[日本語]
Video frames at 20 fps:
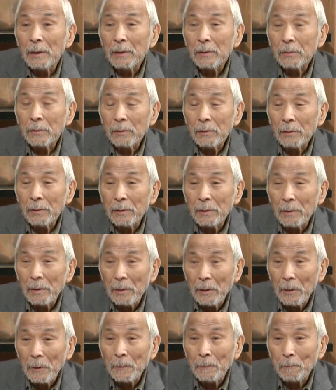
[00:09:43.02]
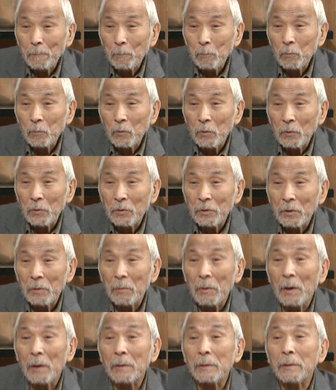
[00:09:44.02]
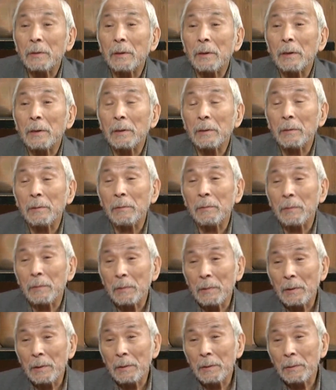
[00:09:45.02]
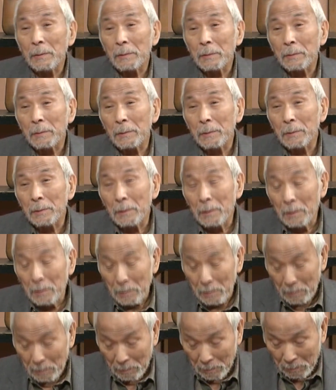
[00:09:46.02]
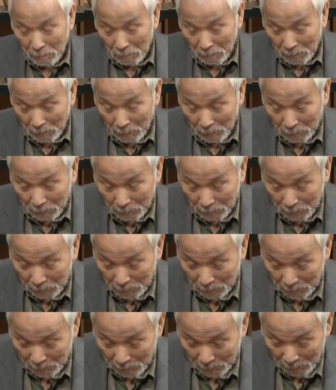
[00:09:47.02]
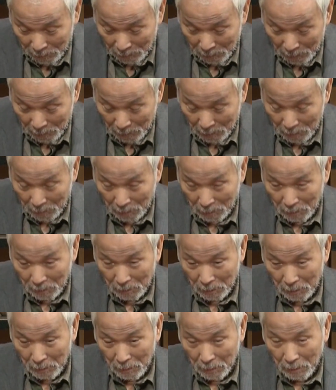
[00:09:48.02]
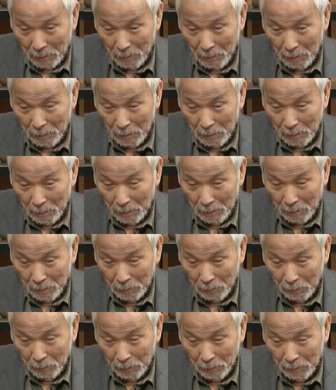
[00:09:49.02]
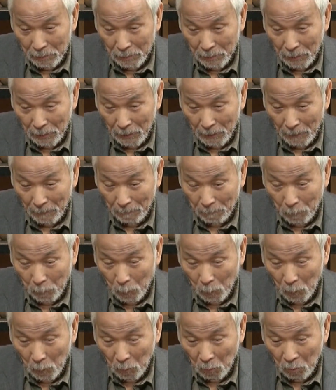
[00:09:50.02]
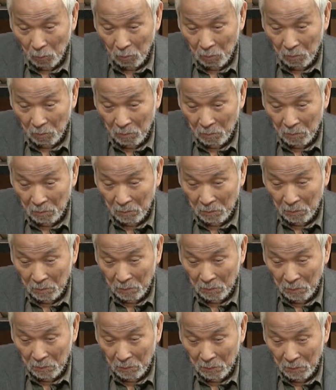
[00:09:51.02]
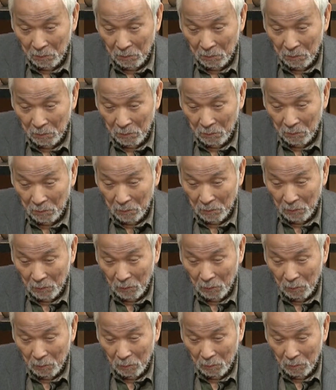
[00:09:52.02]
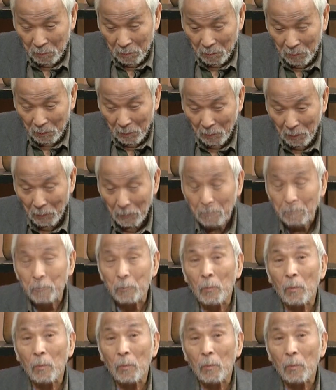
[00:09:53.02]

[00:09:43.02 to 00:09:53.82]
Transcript: それでそのせいもあるんだけれどもねそれでともかくえー、っとですねうんと